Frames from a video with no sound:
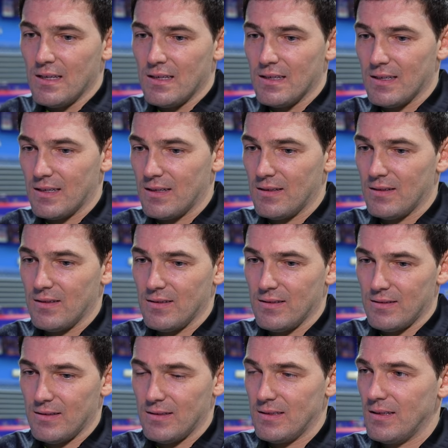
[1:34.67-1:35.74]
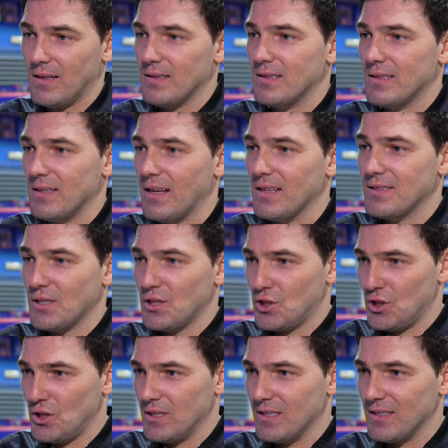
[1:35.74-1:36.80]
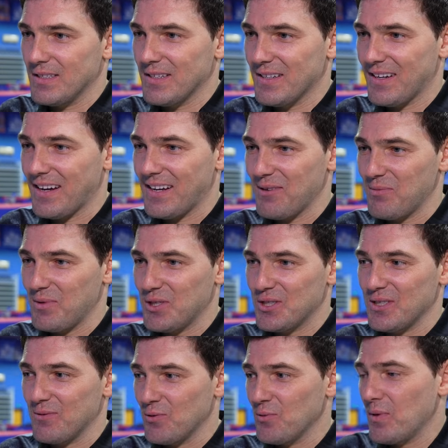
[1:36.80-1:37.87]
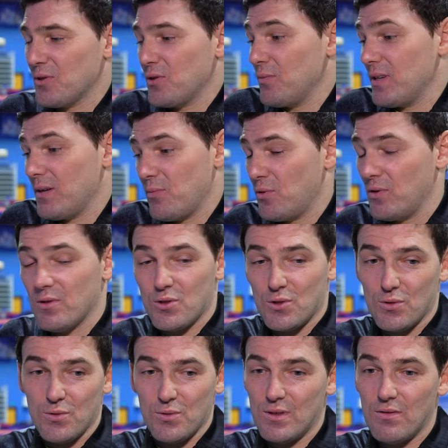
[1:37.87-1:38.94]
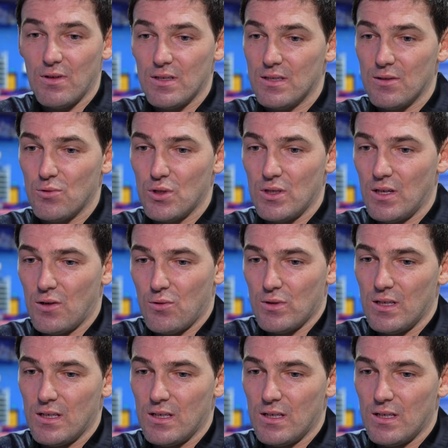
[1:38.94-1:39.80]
Играл от, от защиты, как обычно. Но потом я понял, что деваться уже некуда.